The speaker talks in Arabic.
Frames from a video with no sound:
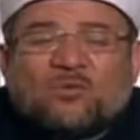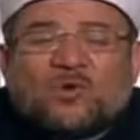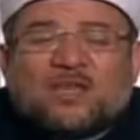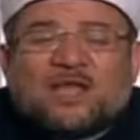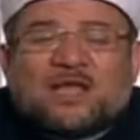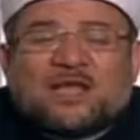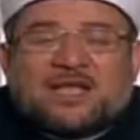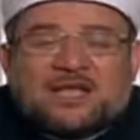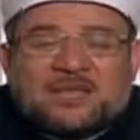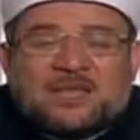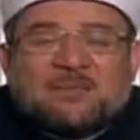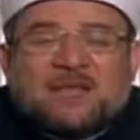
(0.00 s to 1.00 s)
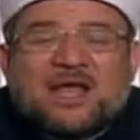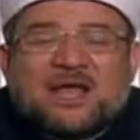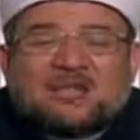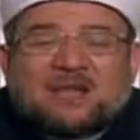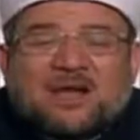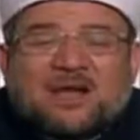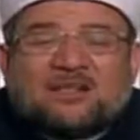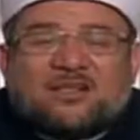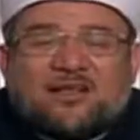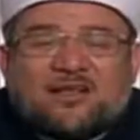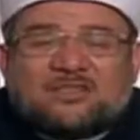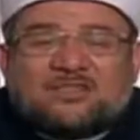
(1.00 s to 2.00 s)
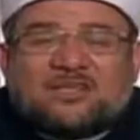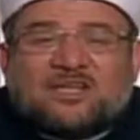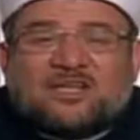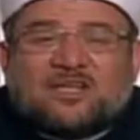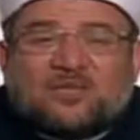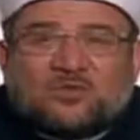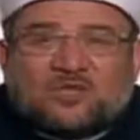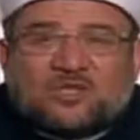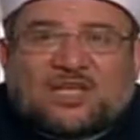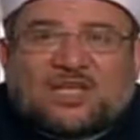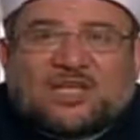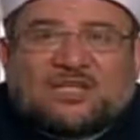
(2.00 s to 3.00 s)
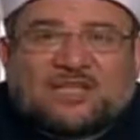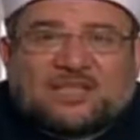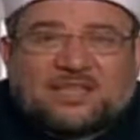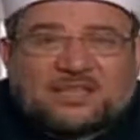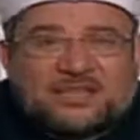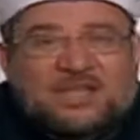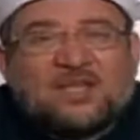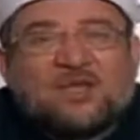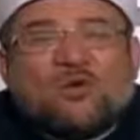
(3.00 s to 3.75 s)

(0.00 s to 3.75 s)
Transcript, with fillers: ولكن ما أتى على أصله لا يسأل عن علته